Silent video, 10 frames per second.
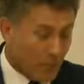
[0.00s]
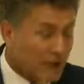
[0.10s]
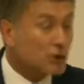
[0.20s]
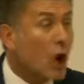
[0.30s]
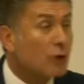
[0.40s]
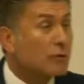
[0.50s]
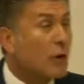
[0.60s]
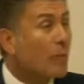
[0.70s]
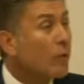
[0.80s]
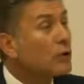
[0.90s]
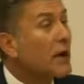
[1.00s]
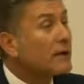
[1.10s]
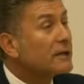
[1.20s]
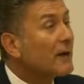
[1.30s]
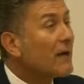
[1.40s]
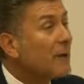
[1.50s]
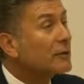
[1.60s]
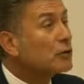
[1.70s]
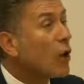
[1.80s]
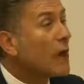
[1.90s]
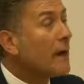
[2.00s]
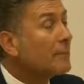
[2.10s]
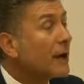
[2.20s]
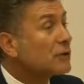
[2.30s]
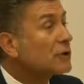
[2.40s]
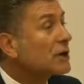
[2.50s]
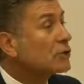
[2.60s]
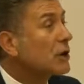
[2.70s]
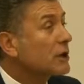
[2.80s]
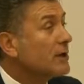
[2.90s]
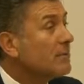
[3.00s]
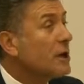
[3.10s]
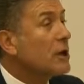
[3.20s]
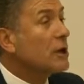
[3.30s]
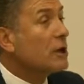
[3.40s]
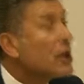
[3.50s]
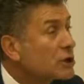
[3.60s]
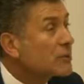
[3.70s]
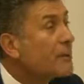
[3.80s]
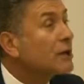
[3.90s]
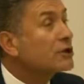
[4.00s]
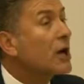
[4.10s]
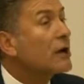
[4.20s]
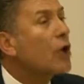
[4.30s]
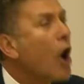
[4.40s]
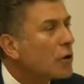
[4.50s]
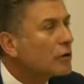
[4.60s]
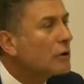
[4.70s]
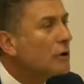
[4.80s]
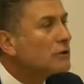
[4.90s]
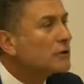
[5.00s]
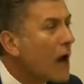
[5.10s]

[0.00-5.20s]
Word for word: mazot bunların devamında olan biraz önce söylediğim hiçbir şey yok.